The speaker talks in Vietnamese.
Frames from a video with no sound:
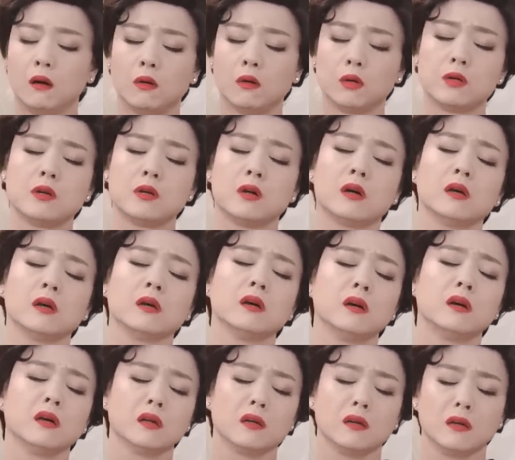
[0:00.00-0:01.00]
Ôi trời
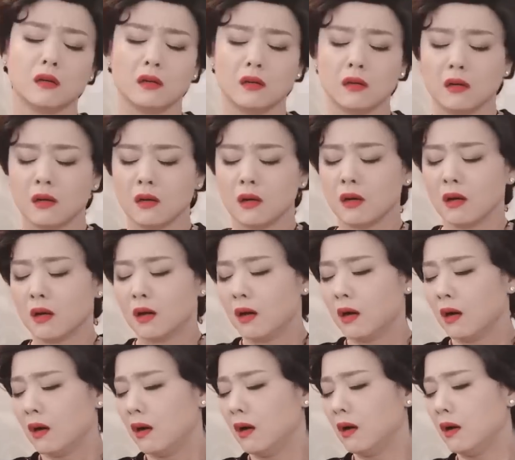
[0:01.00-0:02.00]
ơi
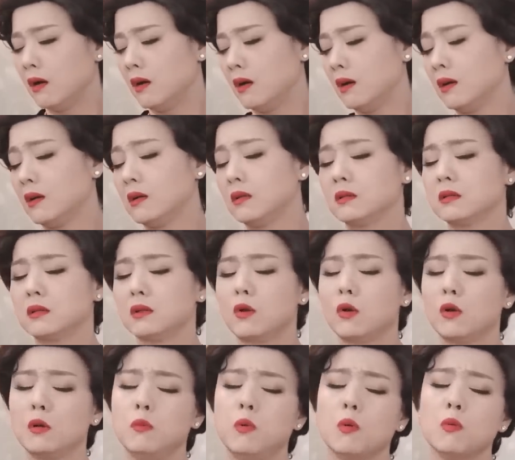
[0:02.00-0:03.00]
à, Sao
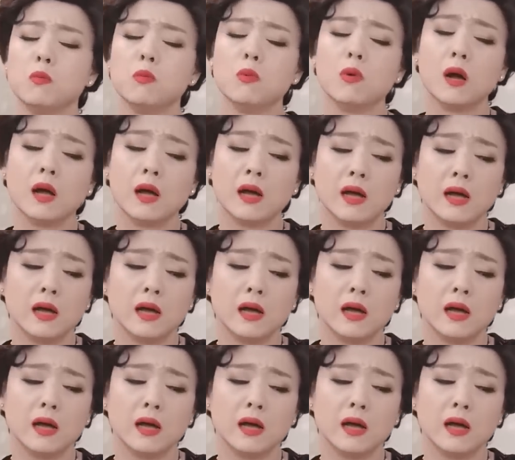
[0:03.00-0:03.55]
đói bụng quá